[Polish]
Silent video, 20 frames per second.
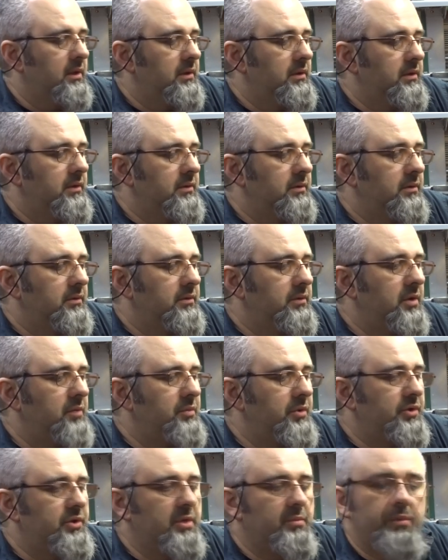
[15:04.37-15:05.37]
E, nie
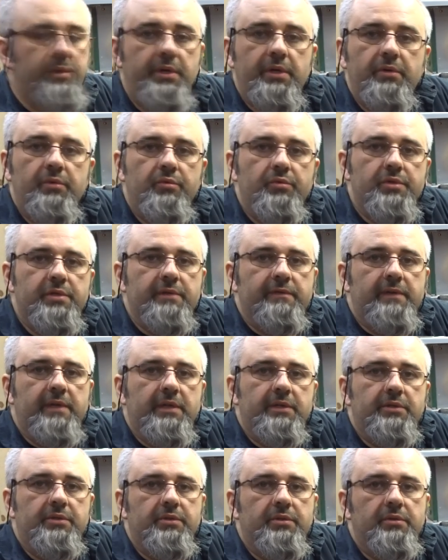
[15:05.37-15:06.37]
będziemy jej
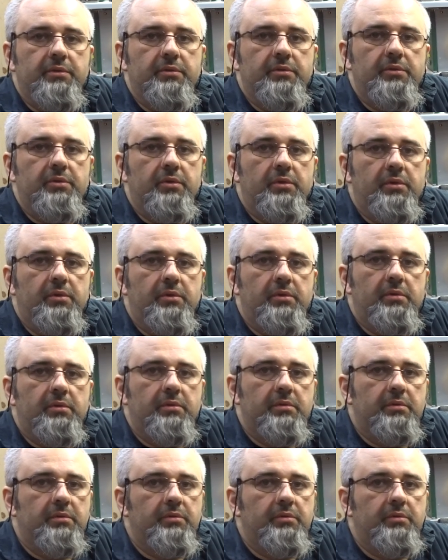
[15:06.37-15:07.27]
używać do